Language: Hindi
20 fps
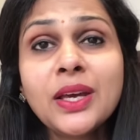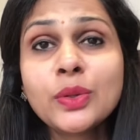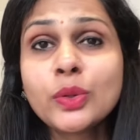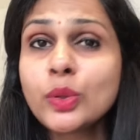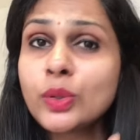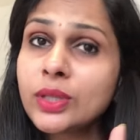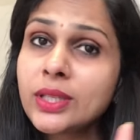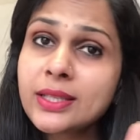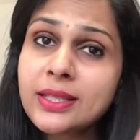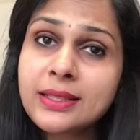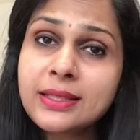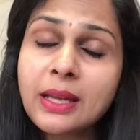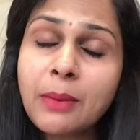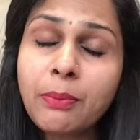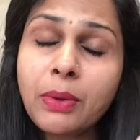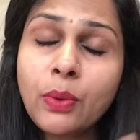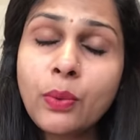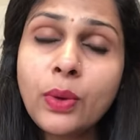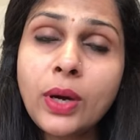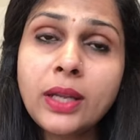तो दिस इज
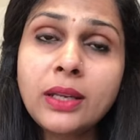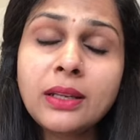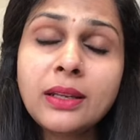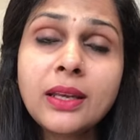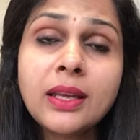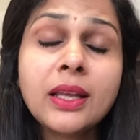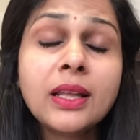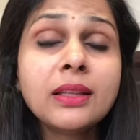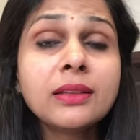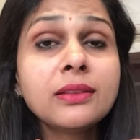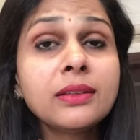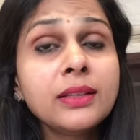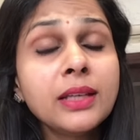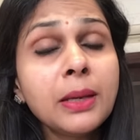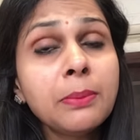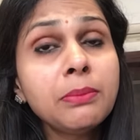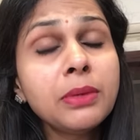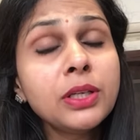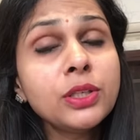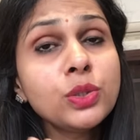नंबर वन द
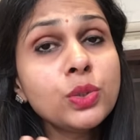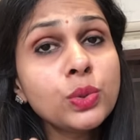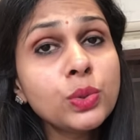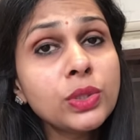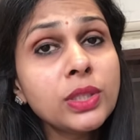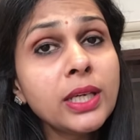नंबर टू